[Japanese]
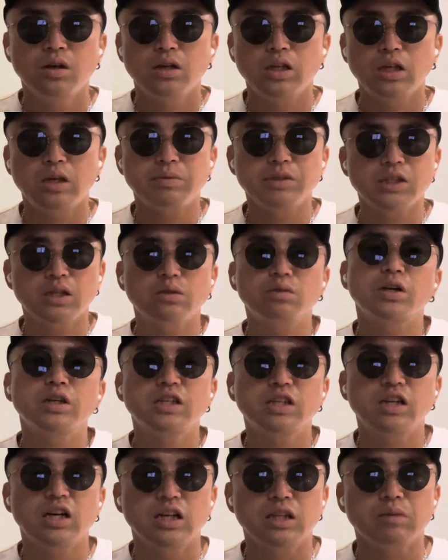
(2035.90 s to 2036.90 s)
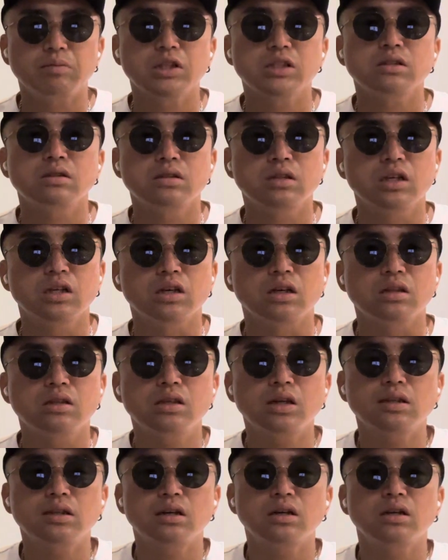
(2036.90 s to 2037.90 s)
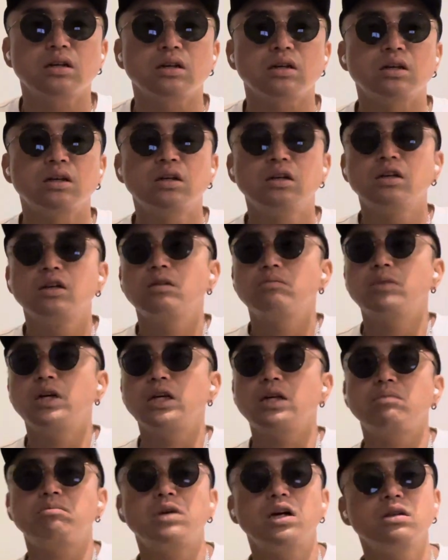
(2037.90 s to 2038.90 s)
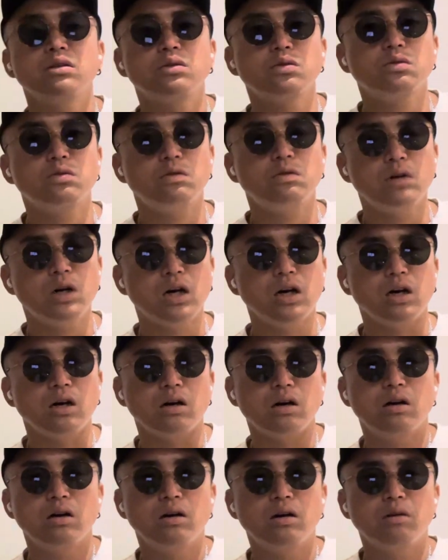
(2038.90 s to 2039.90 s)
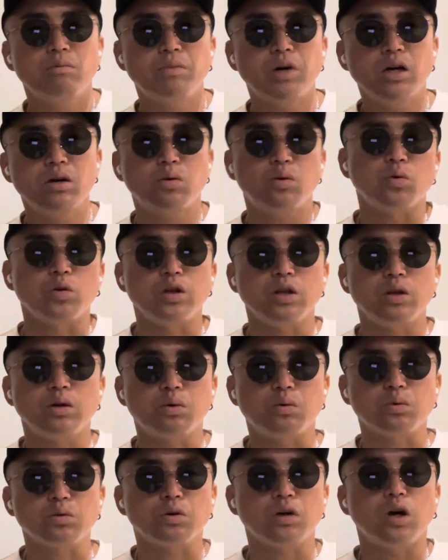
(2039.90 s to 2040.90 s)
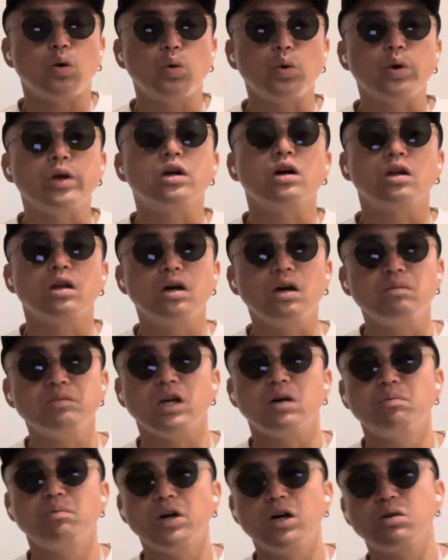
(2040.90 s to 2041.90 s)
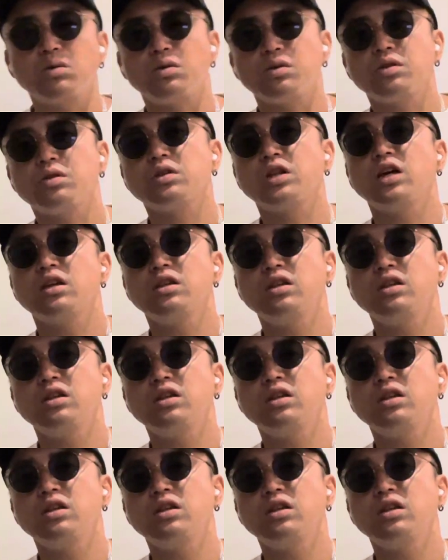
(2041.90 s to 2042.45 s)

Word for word: イビザ島が控えてますんでただまあ今んとこはバンコクにいることが多いかなみたいなバンコク拠点